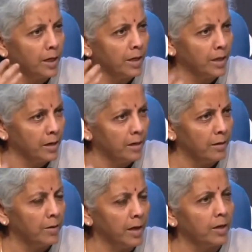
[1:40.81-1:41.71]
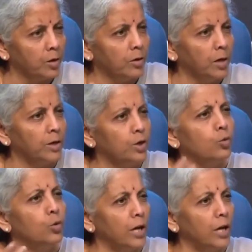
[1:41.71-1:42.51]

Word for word: తన్ని తనకంటూ